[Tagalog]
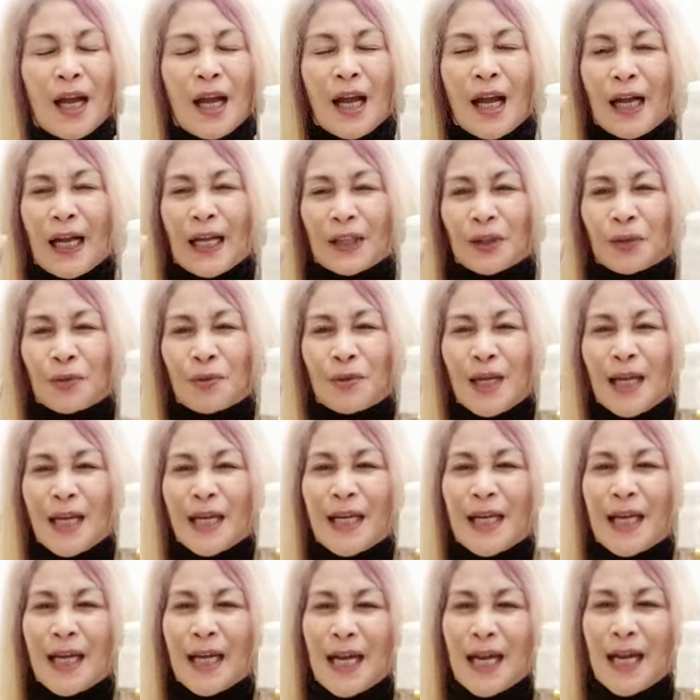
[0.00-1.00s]
Katulad
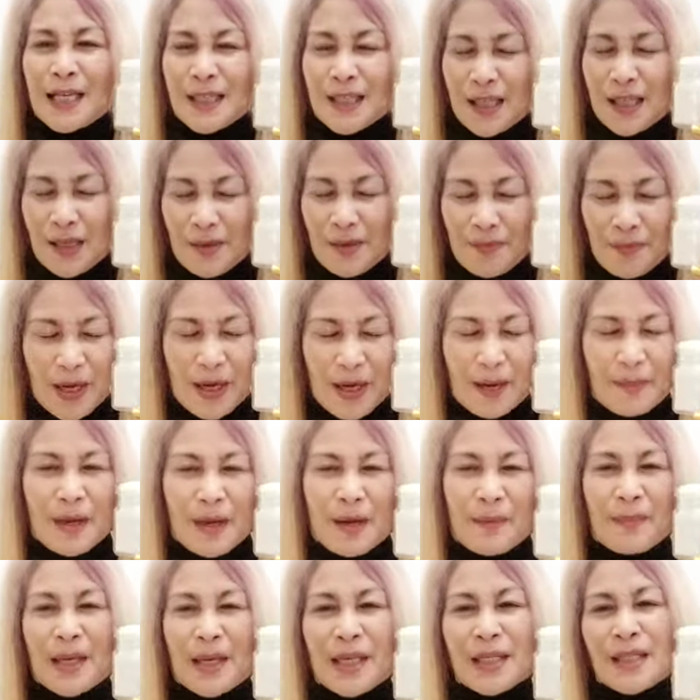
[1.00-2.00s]
ng asin mga
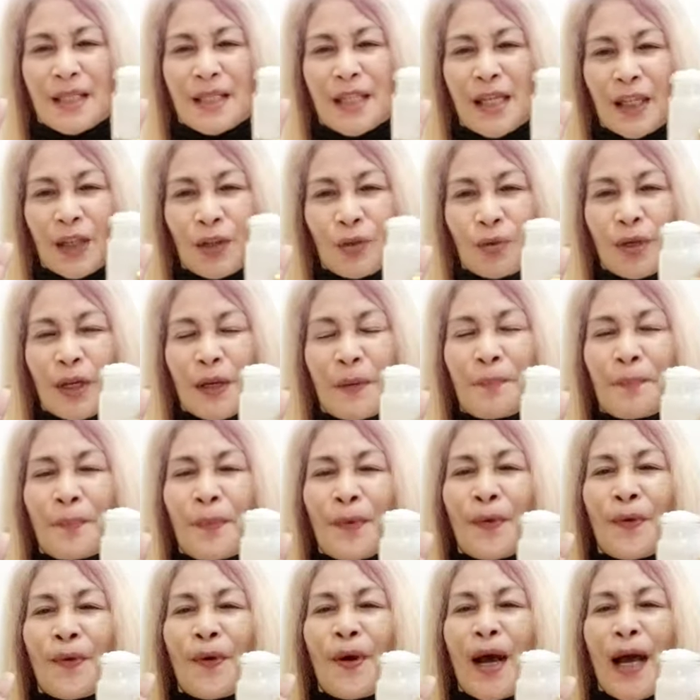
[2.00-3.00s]
mamis, ito rin
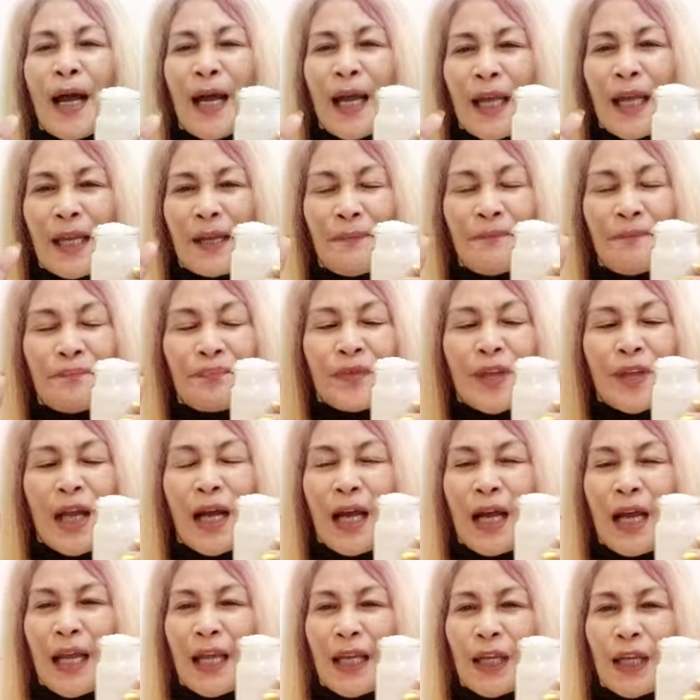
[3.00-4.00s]
po ay,
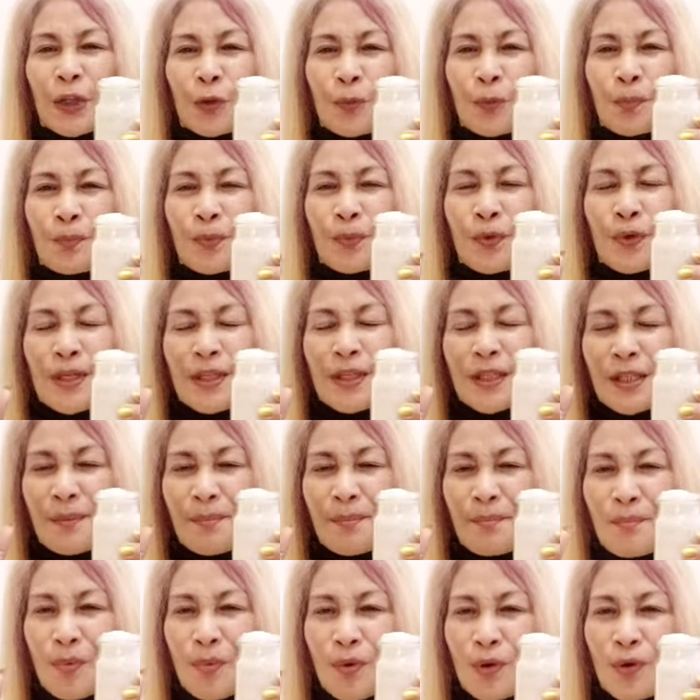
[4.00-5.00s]
ay ito po'y
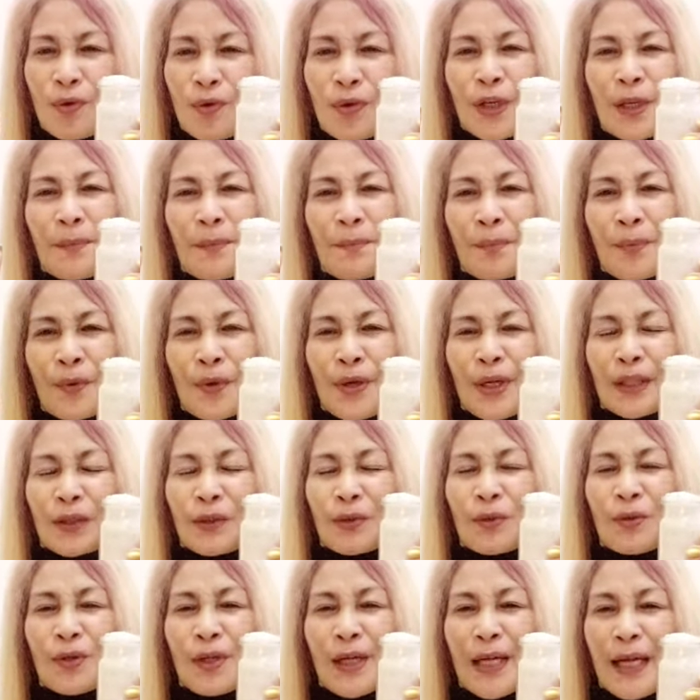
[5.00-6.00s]
simbolo rin po
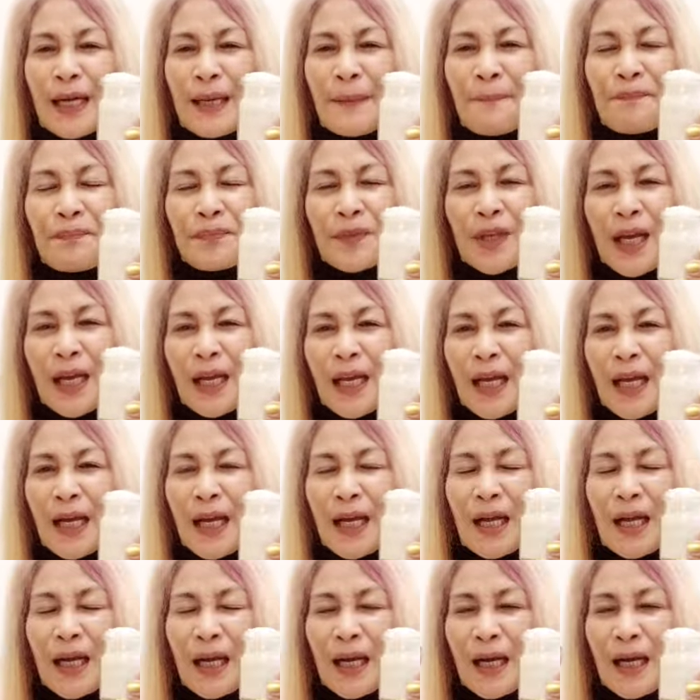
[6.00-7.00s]
ito na,
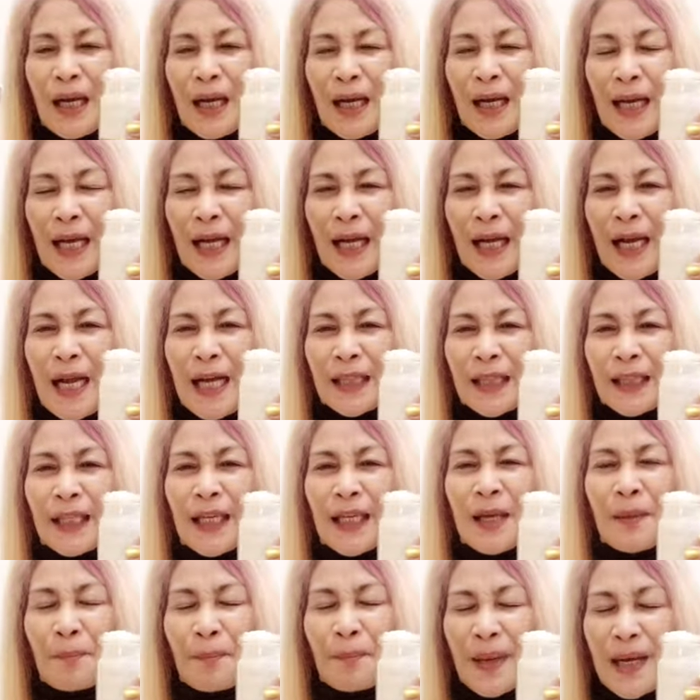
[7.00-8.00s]
na ng
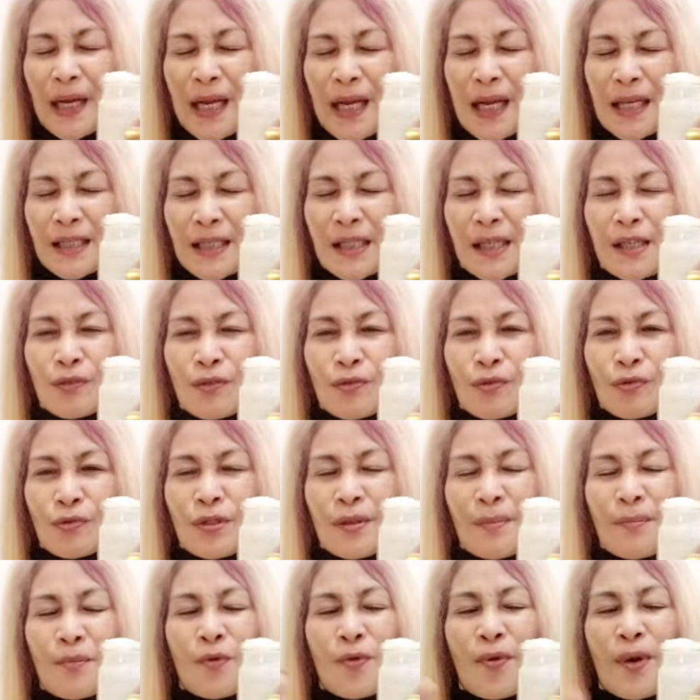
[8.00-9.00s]
ating pag-asinso
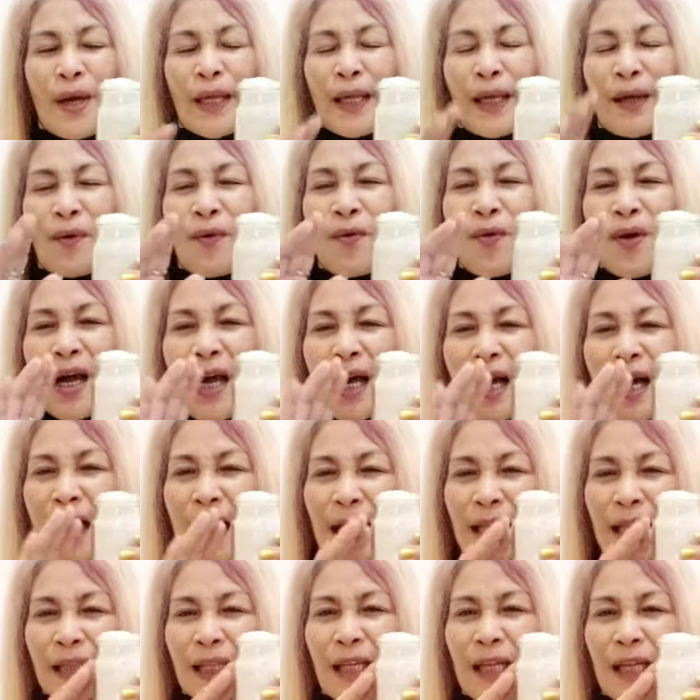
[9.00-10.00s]
sa buhay. Kung ang
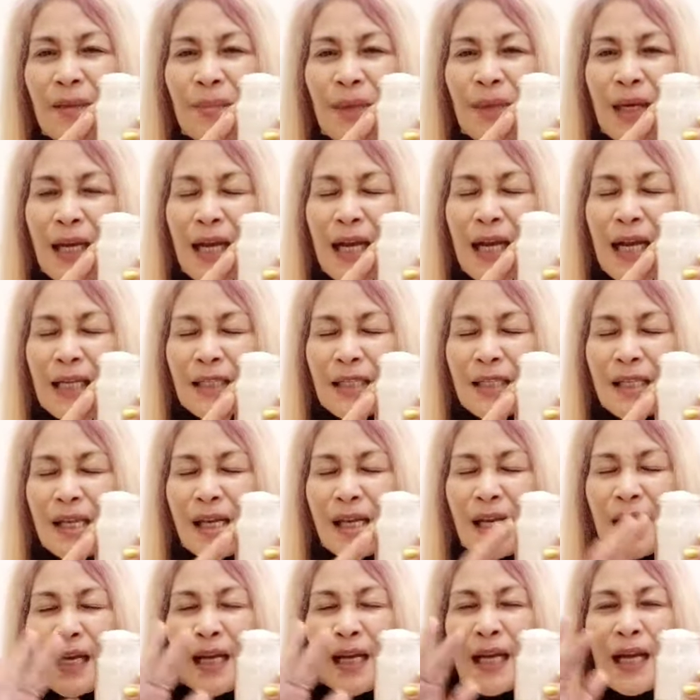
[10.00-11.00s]
ating mga
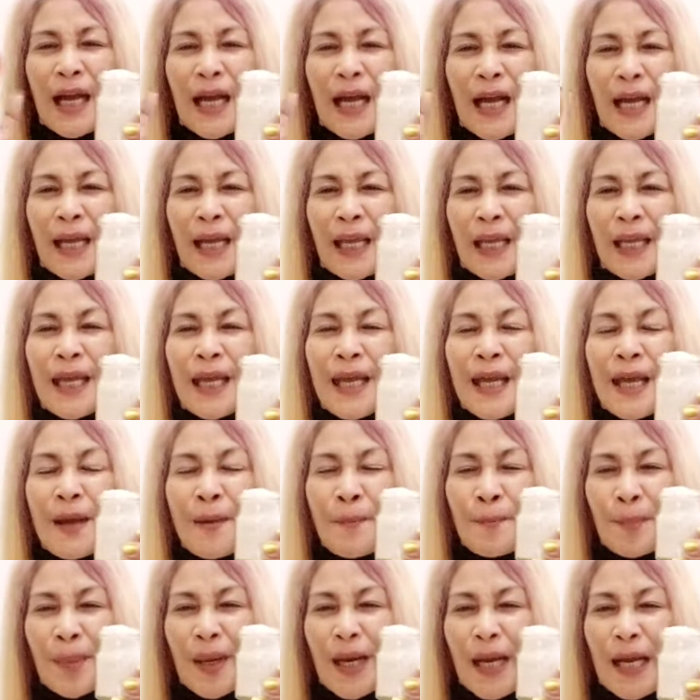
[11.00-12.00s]
asinan ay
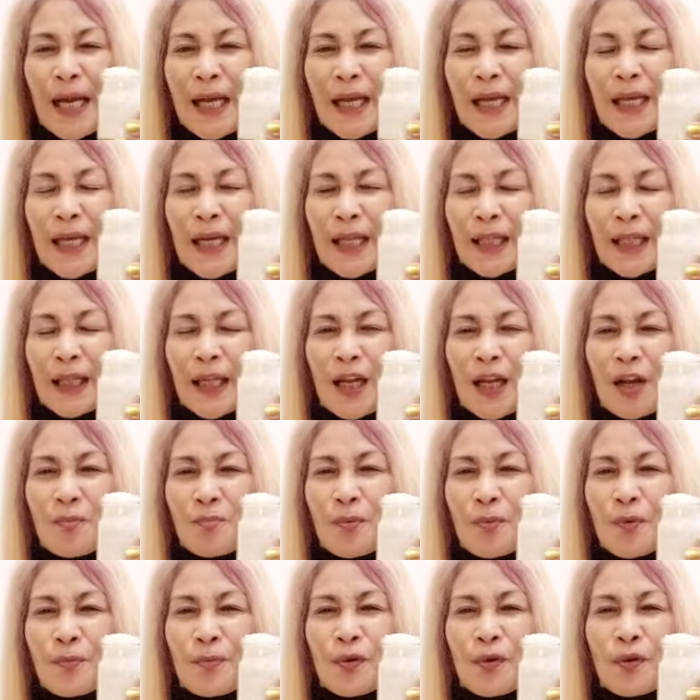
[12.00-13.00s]
palagi nating
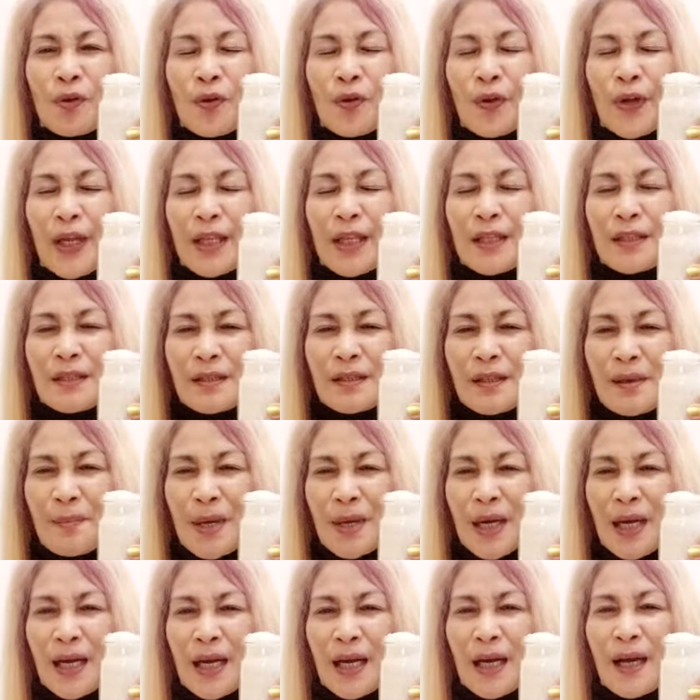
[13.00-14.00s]
pupunuin sa
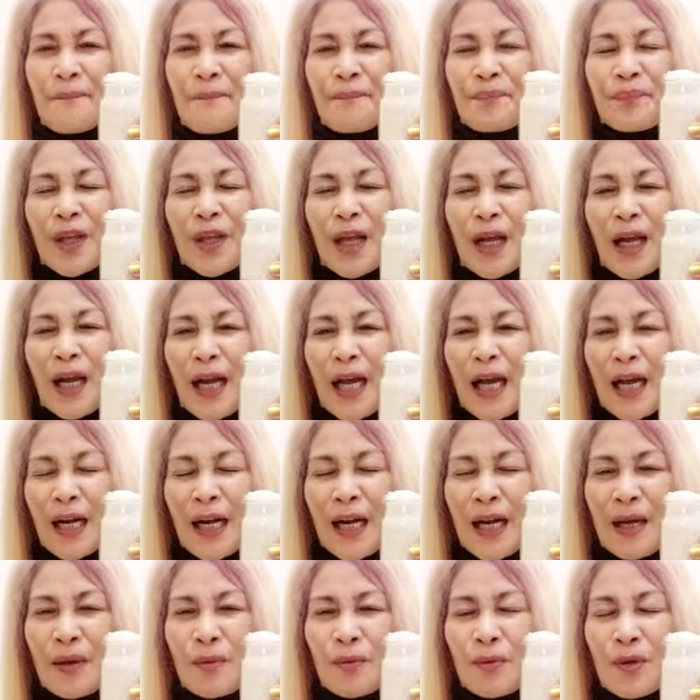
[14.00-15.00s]
mga
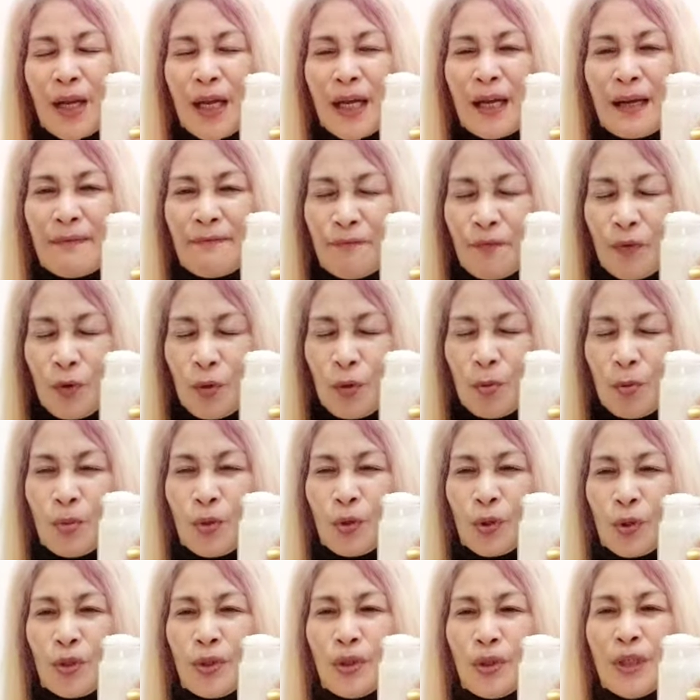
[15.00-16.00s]
araw ng full
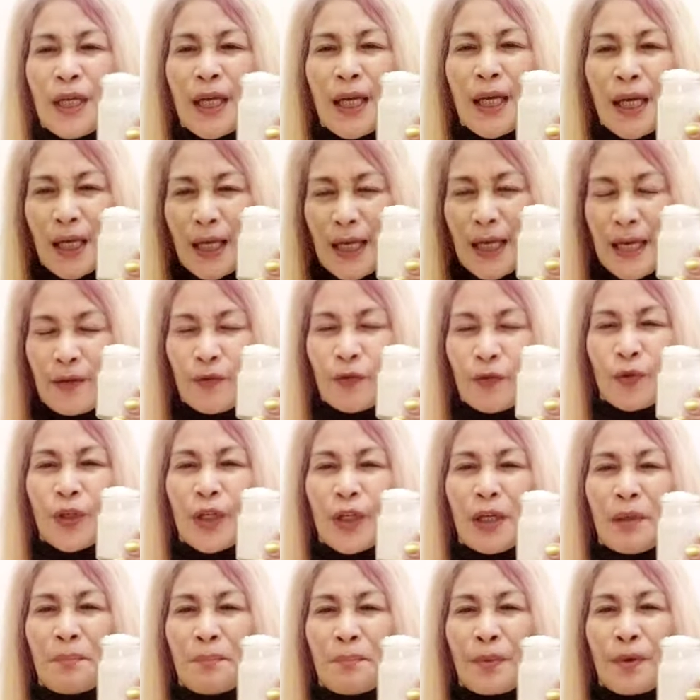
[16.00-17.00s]
moon, ganun
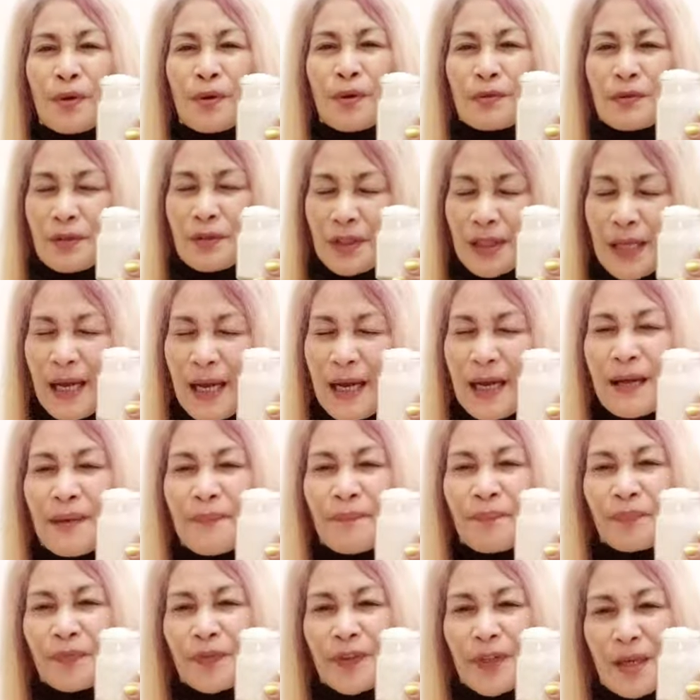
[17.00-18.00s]
din po sa
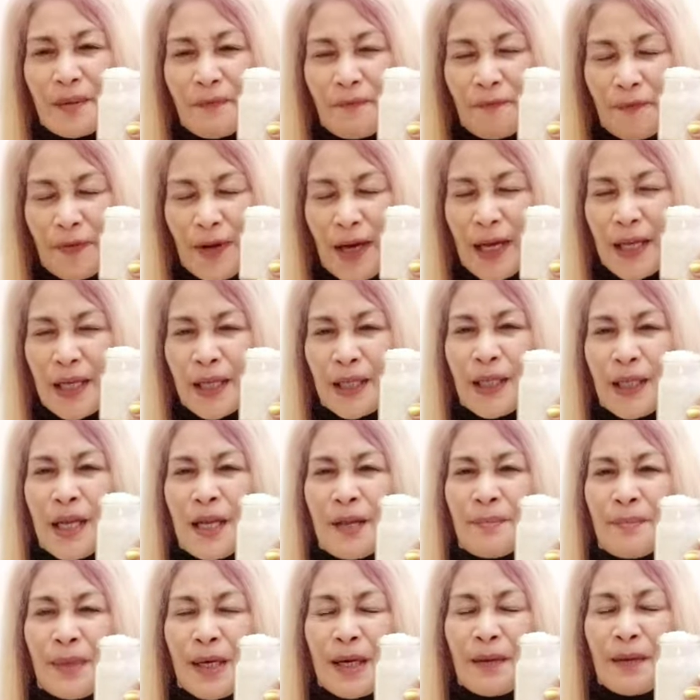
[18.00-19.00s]

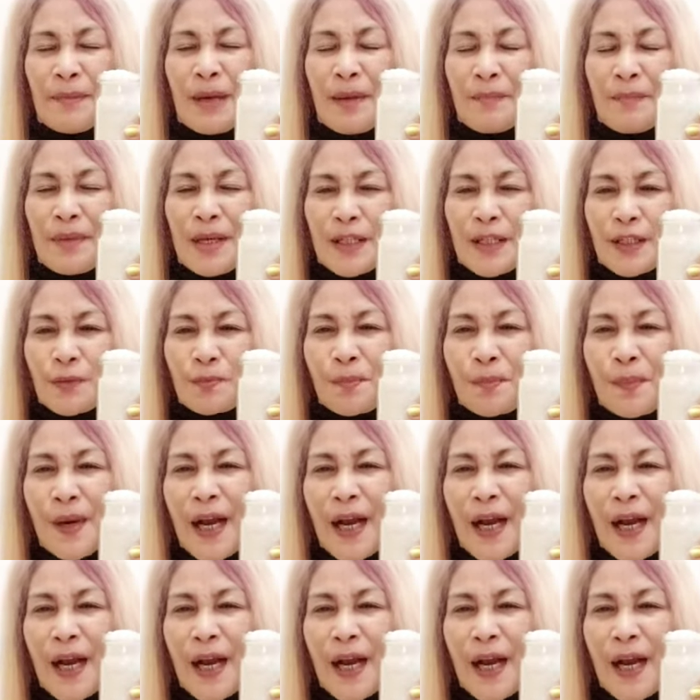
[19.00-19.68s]
Friday mga mamis.